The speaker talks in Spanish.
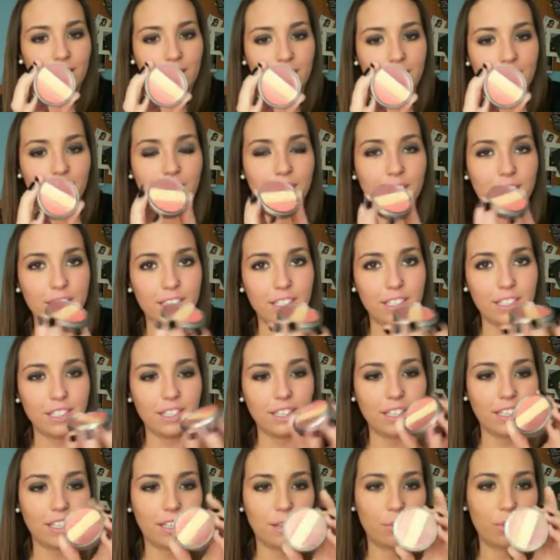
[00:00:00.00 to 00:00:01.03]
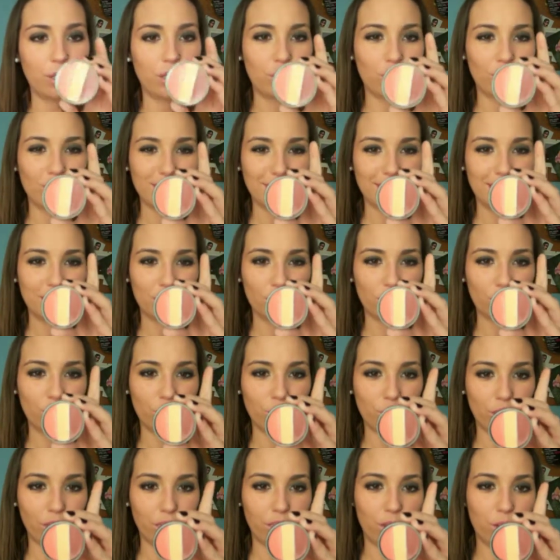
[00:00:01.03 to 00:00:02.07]
Y eh, bueno, es el tono
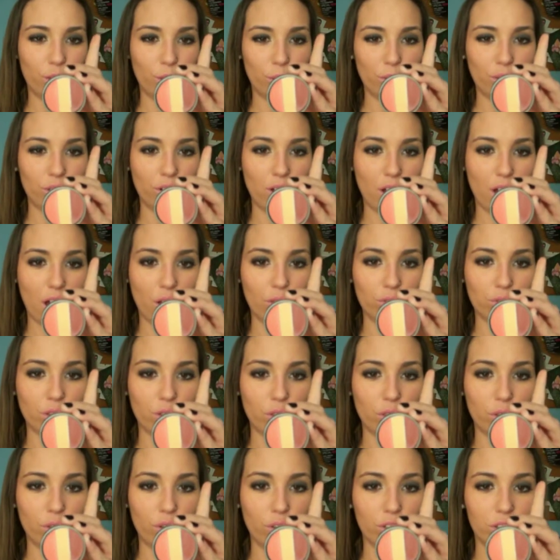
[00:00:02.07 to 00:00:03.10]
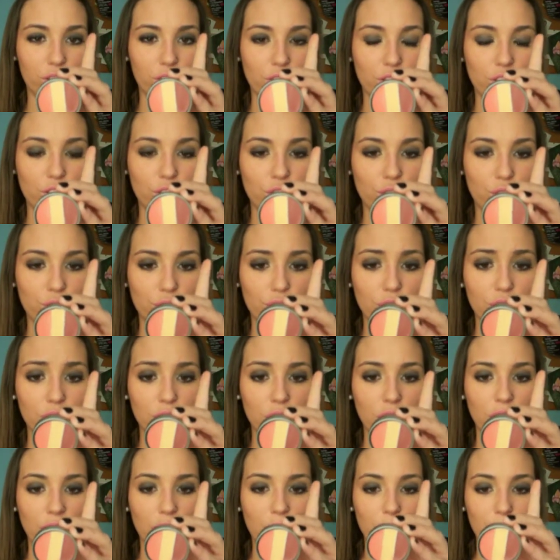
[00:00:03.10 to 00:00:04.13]
01 Outdoor Nudes
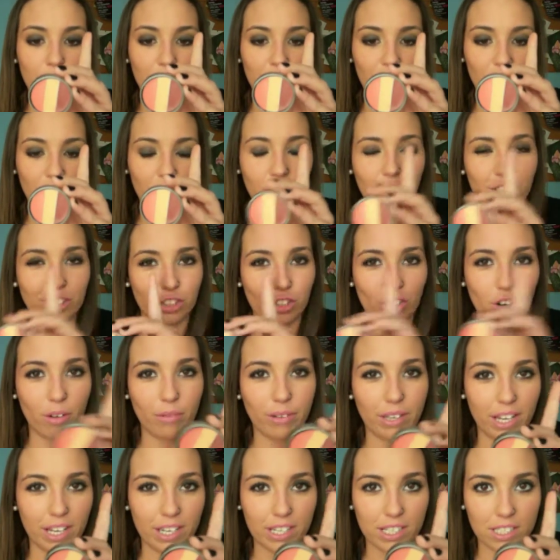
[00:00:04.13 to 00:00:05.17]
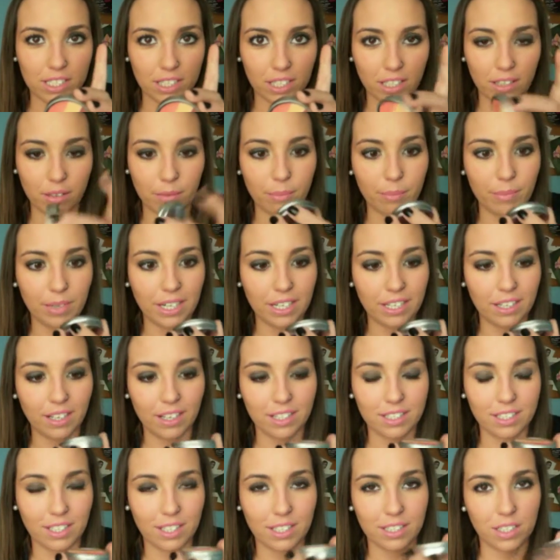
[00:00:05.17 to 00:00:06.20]
pero creo que solo había este, ¿vale? Así
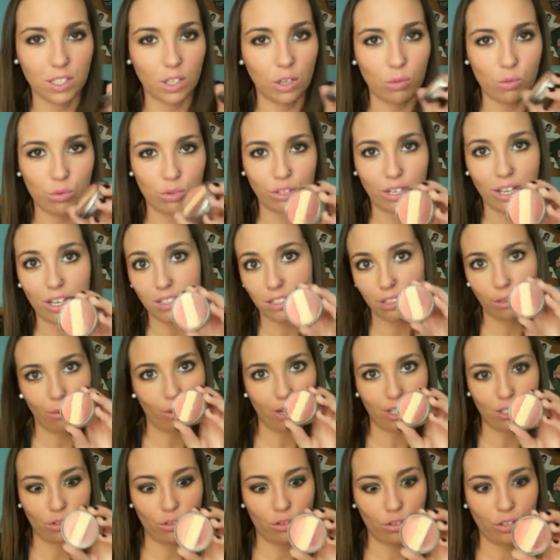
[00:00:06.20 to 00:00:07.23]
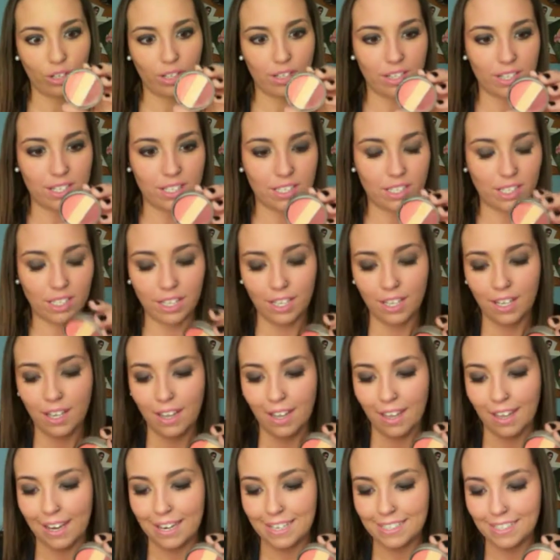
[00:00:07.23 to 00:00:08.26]
que si lo buscáis igual solo queda este.
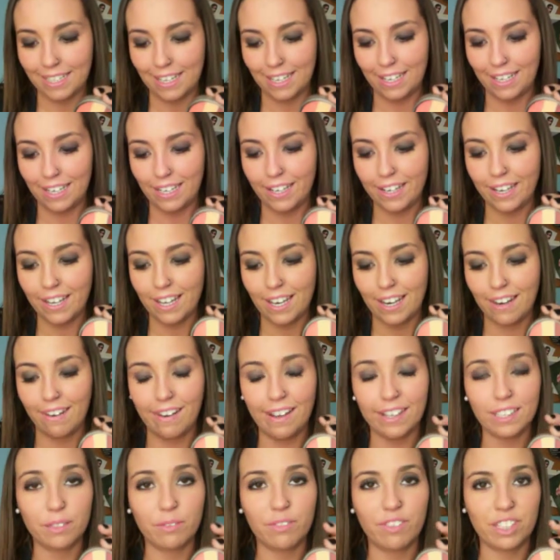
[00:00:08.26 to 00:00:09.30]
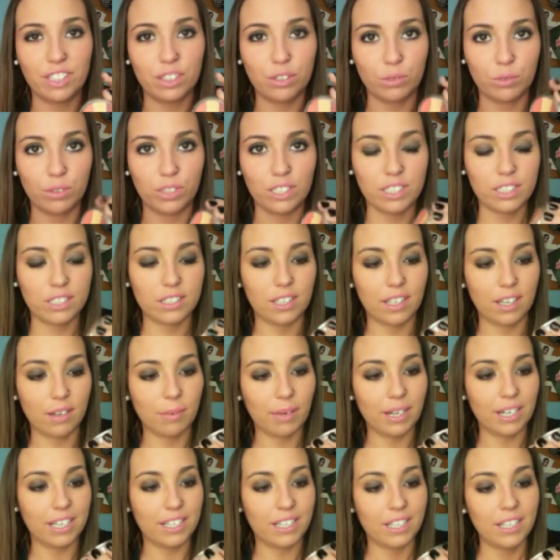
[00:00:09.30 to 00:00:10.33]
Es de la línea Nat Venturista,
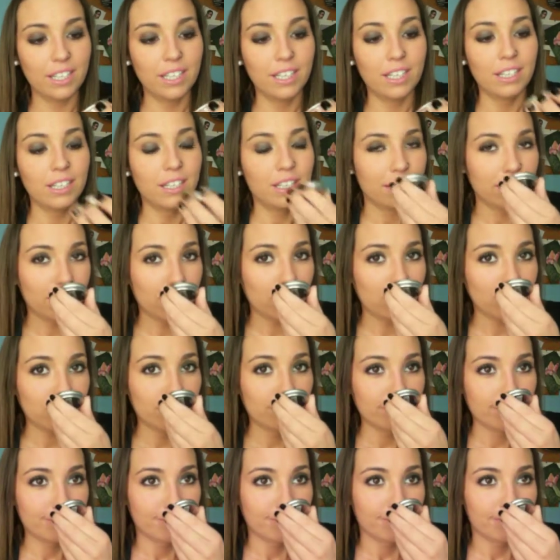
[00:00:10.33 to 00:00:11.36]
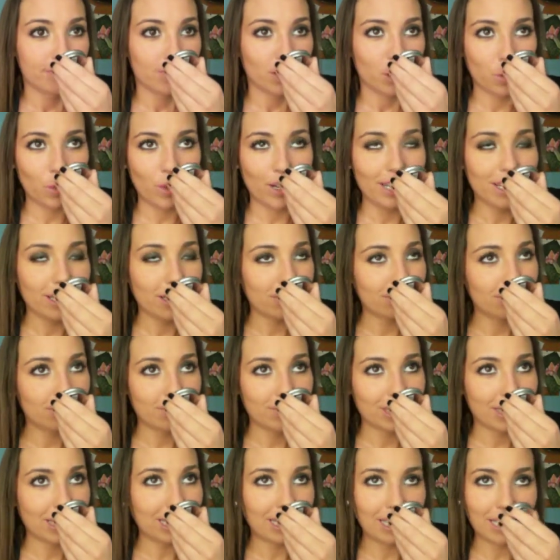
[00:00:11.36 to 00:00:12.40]
¿vale? Y huele
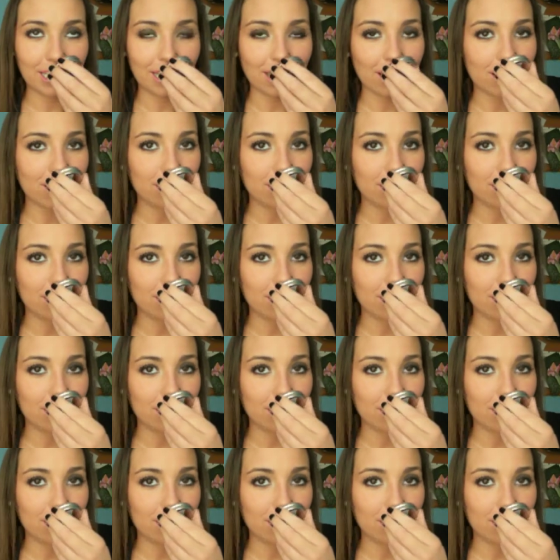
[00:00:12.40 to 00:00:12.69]
genial,